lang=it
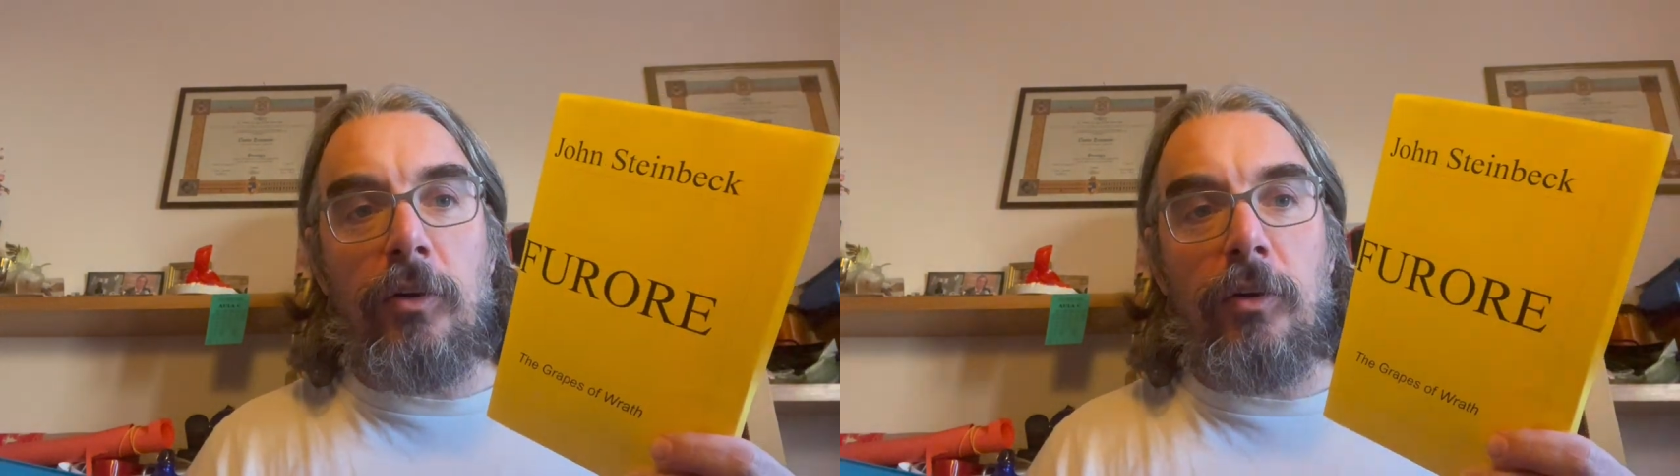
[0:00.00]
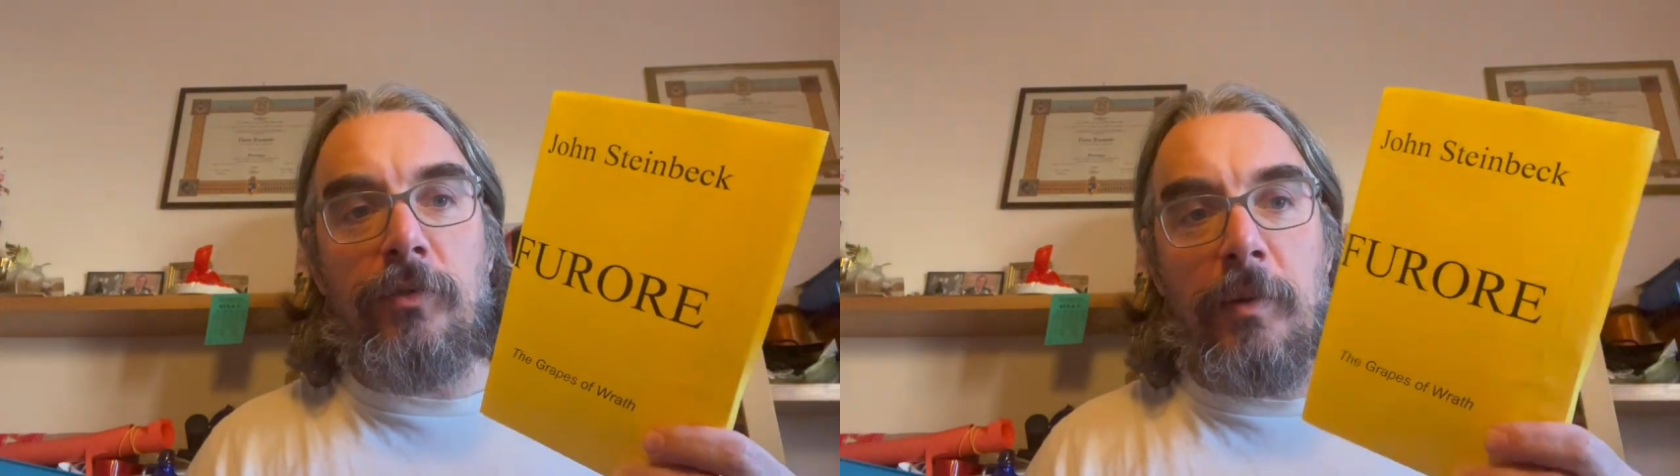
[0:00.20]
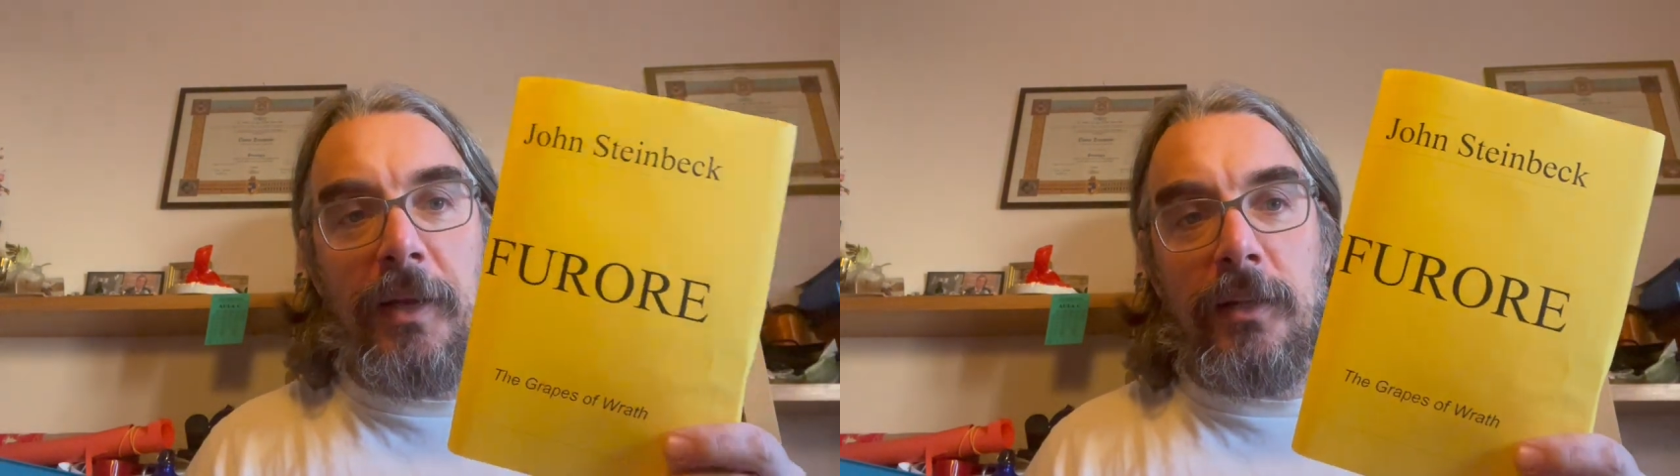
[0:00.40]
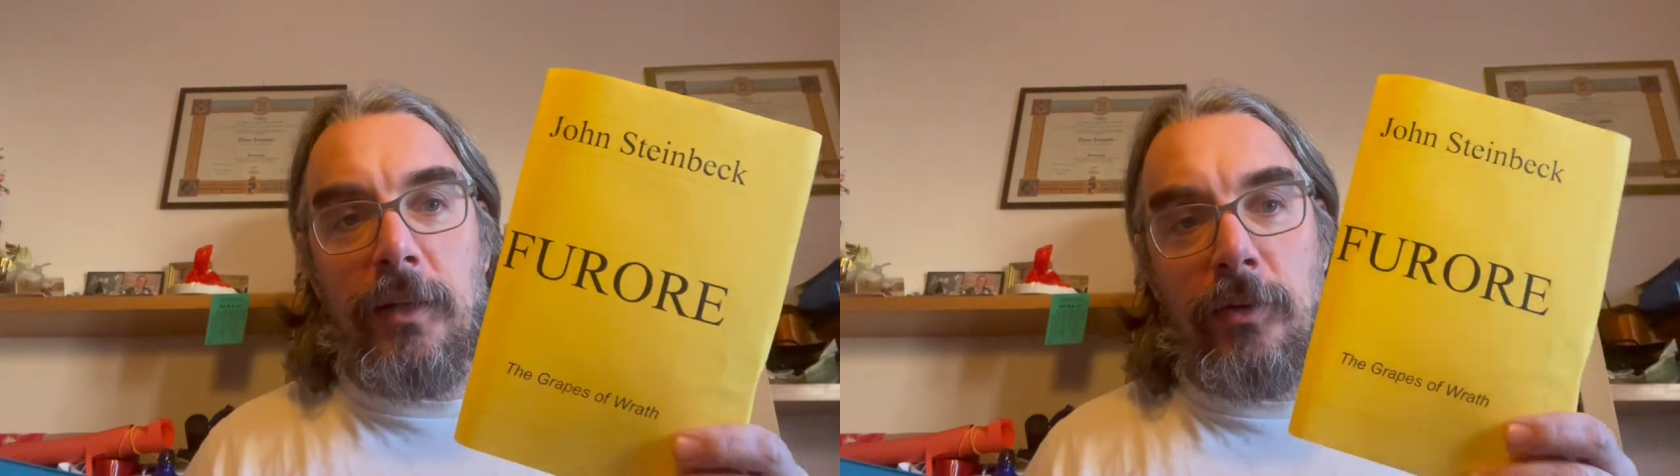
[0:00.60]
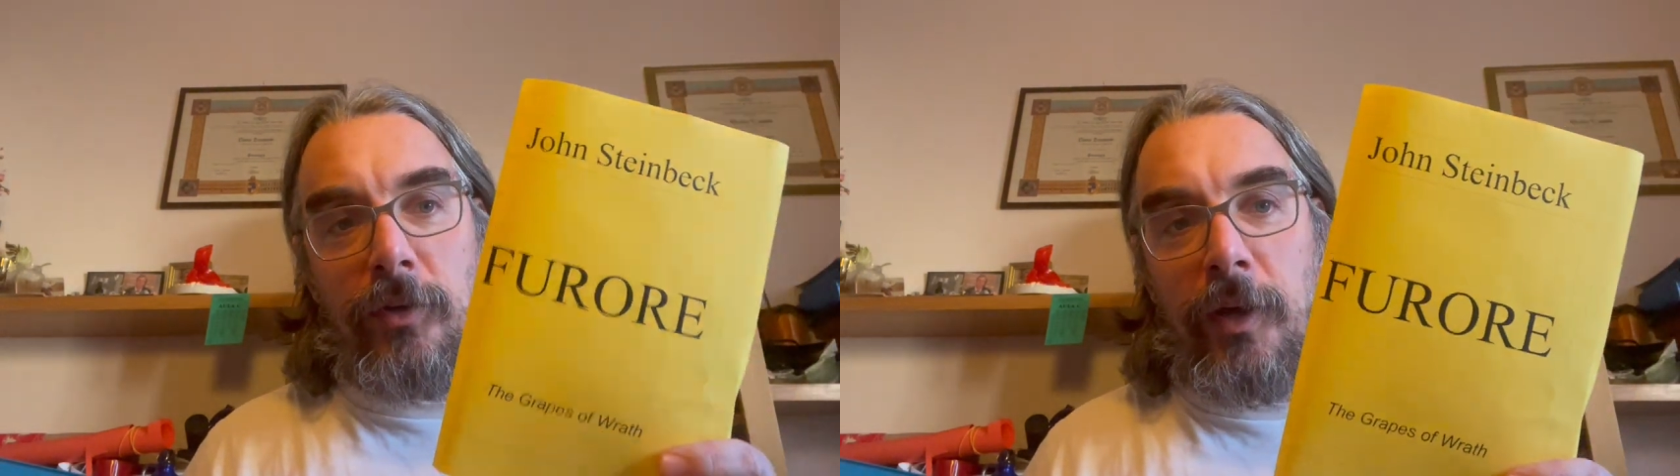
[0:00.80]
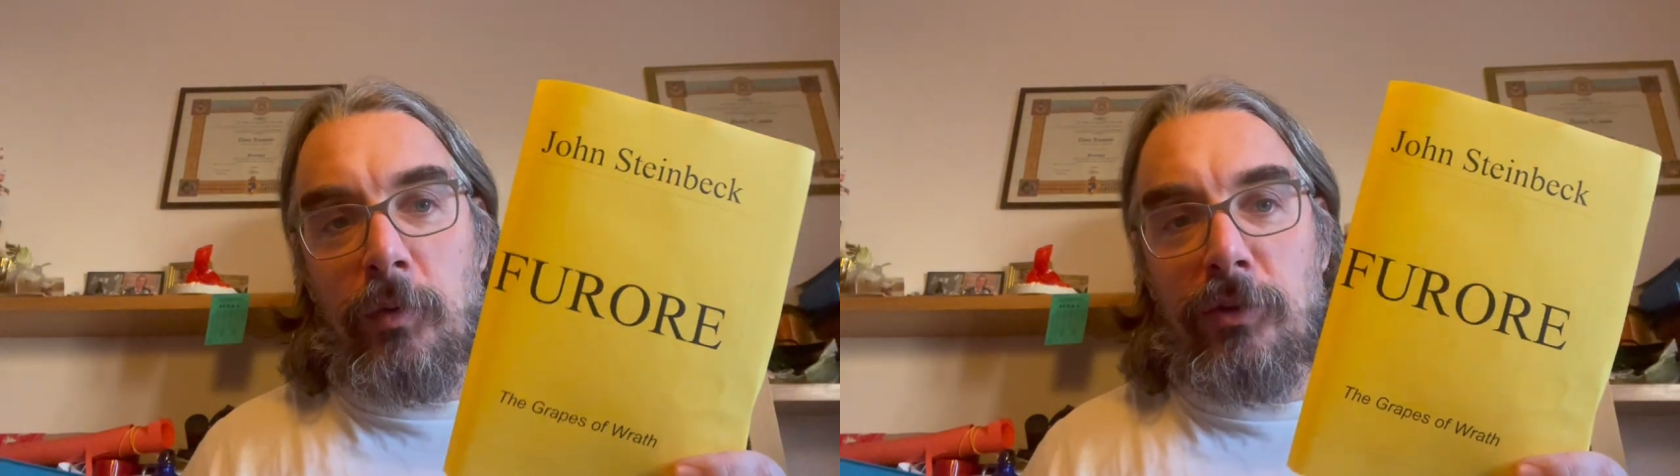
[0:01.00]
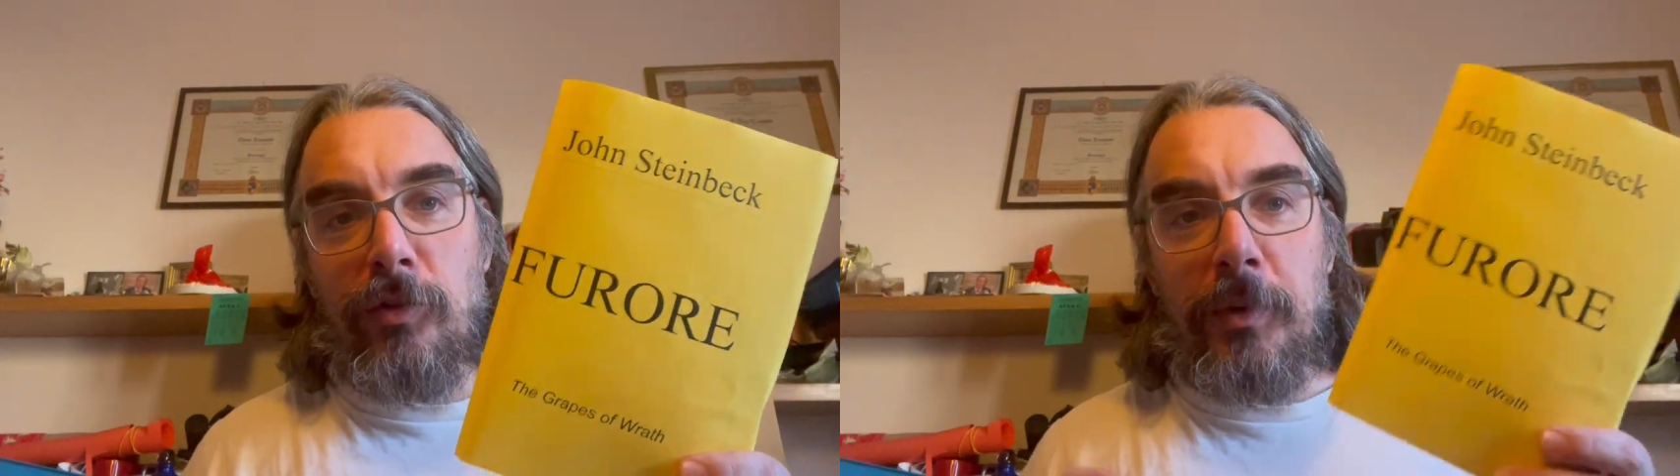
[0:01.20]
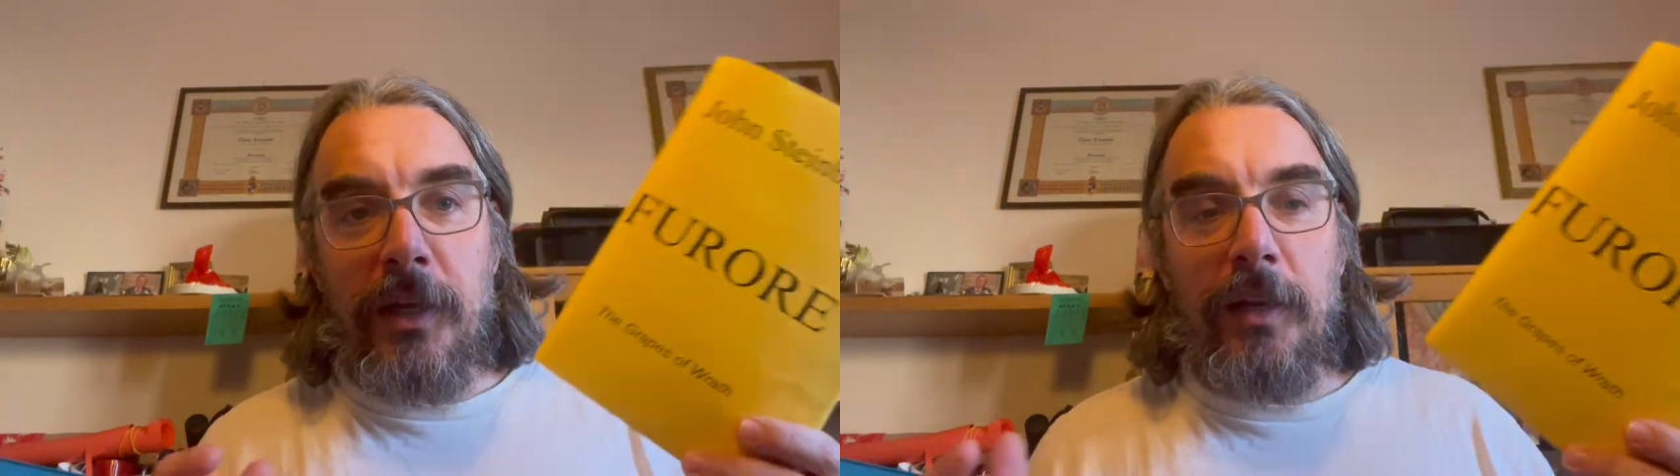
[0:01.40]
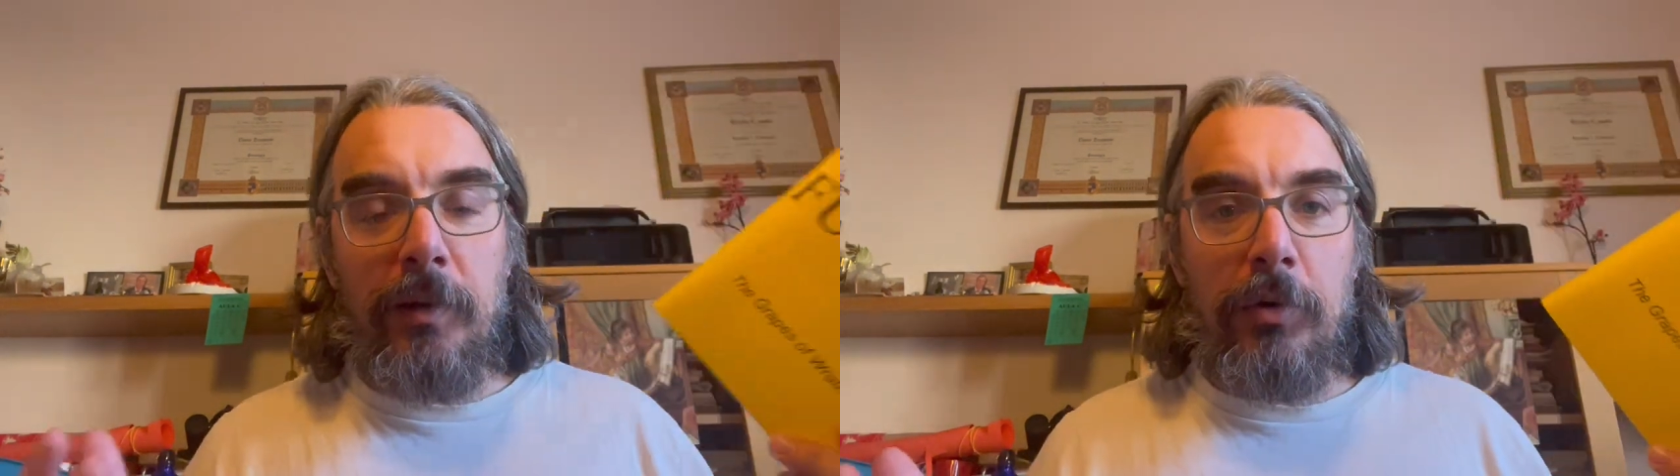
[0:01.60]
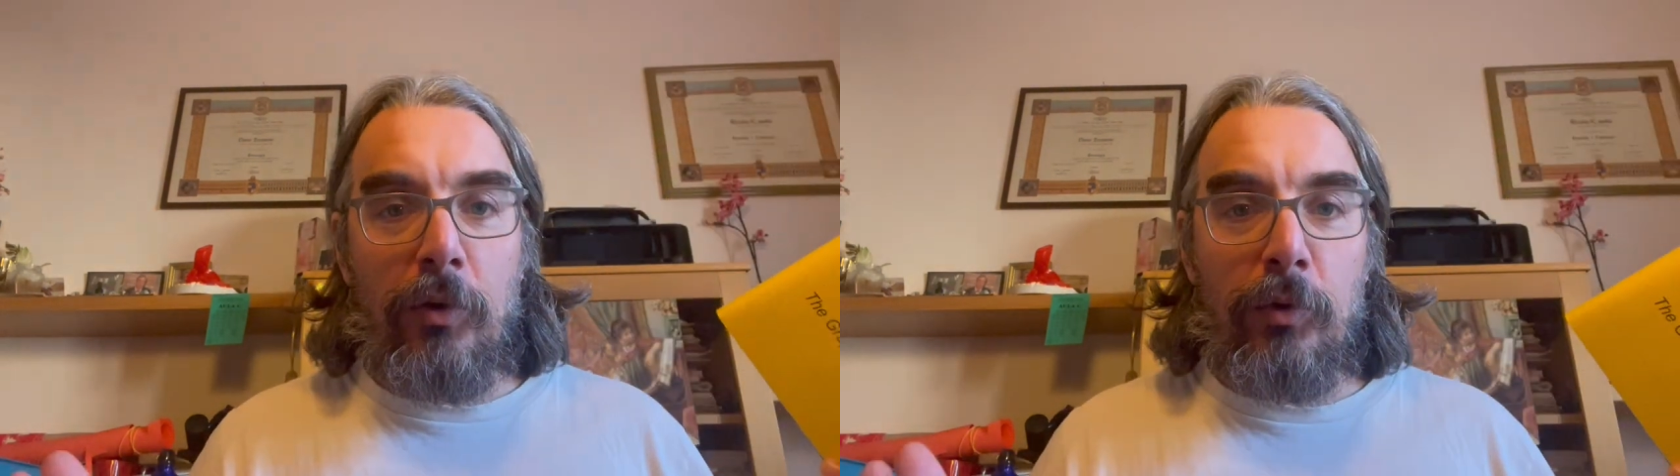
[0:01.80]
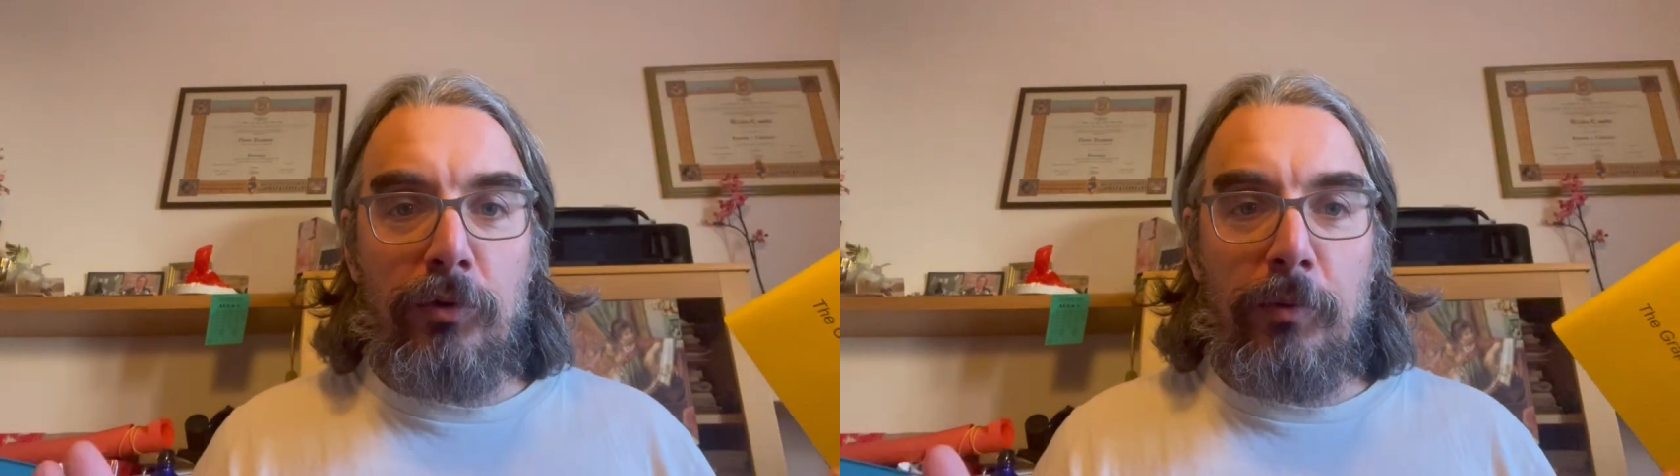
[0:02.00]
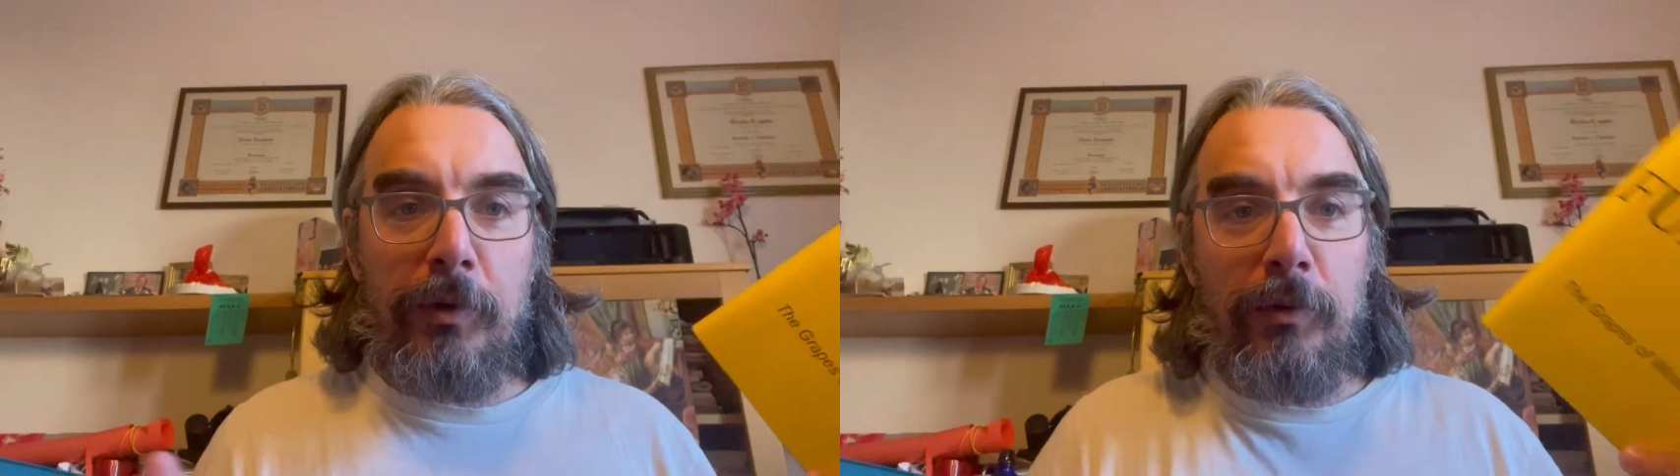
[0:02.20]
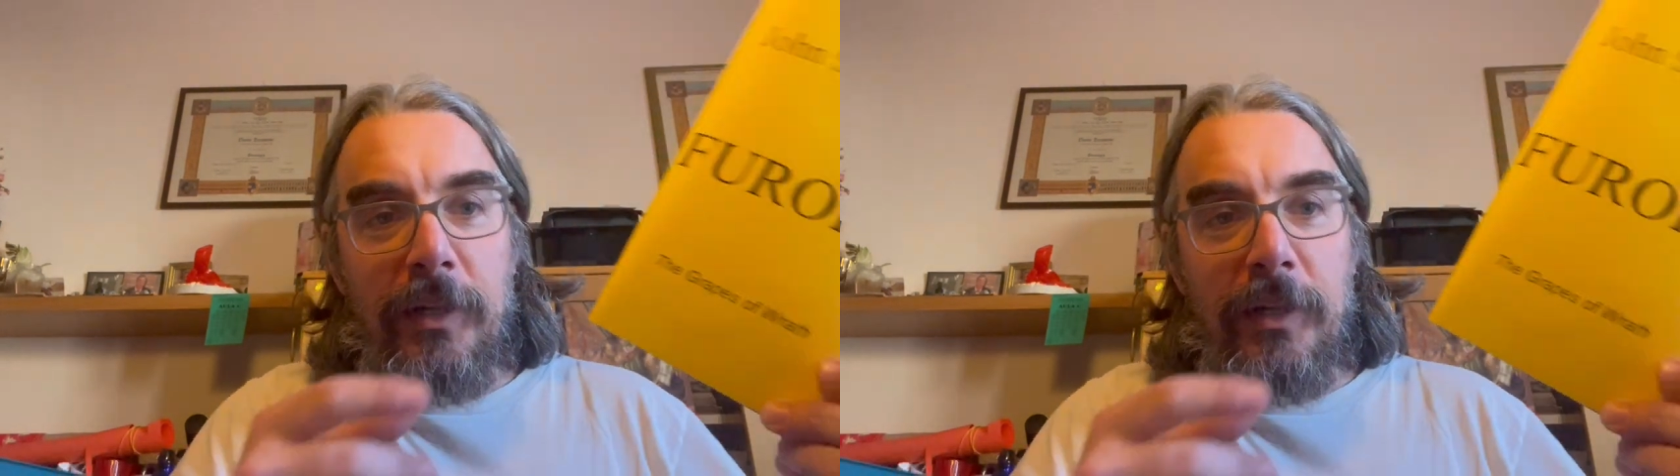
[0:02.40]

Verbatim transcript: Ovviamente non è questo perché il libro in questo momento qui,